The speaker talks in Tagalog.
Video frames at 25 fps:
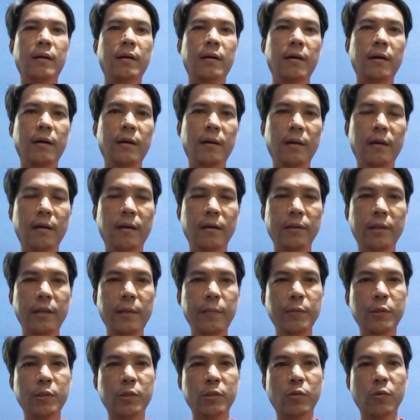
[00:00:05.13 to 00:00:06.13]
uh,
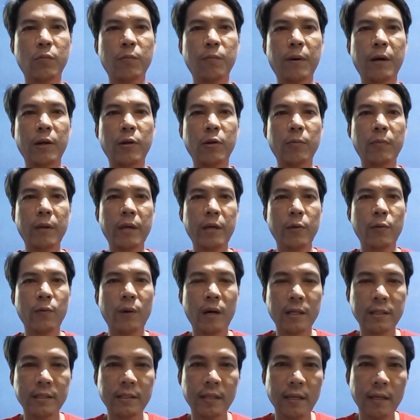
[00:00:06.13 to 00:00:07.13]
tips kung paano
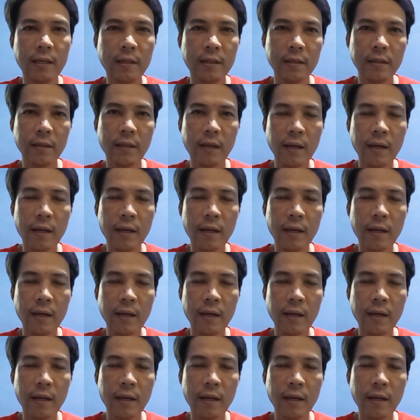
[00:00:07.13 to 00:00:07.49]
maiwasan